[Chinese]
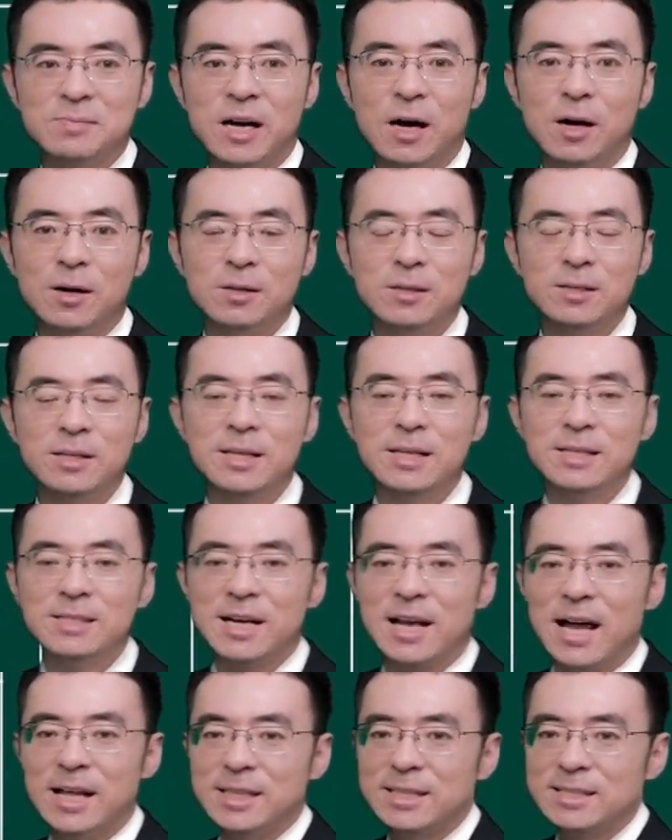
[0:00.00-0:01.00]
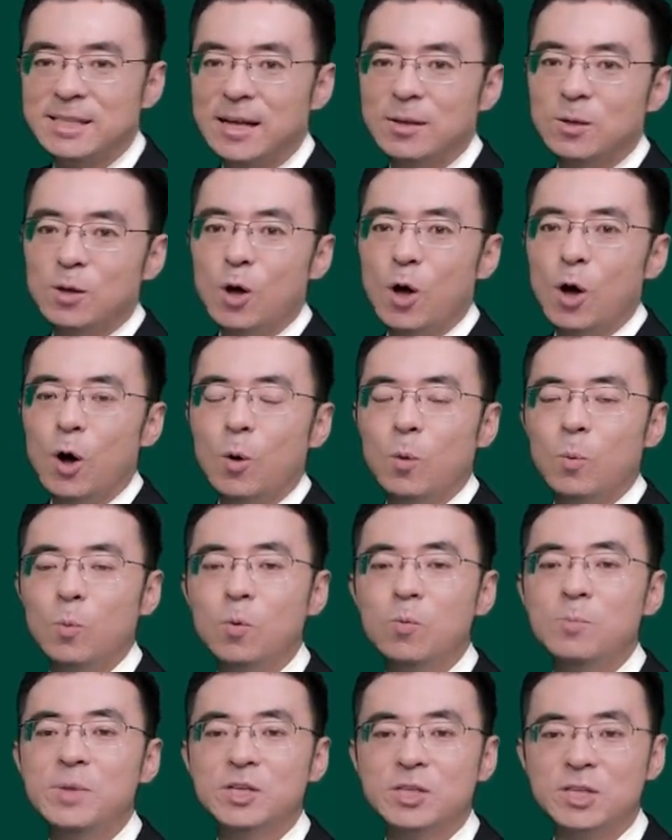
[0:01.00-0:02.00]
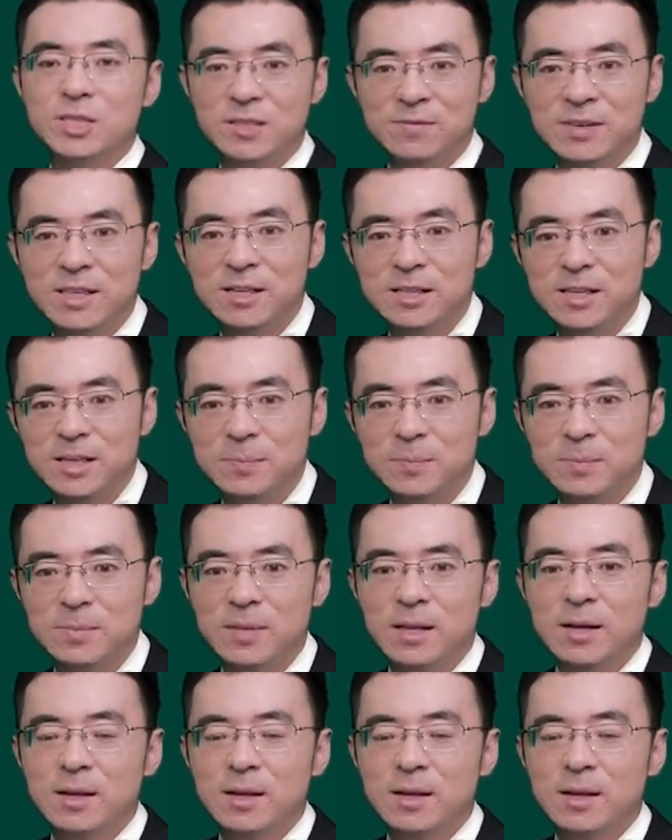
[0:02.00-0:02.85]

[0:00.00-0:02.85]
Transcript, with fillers: 好，再看第三，无民事行为能力，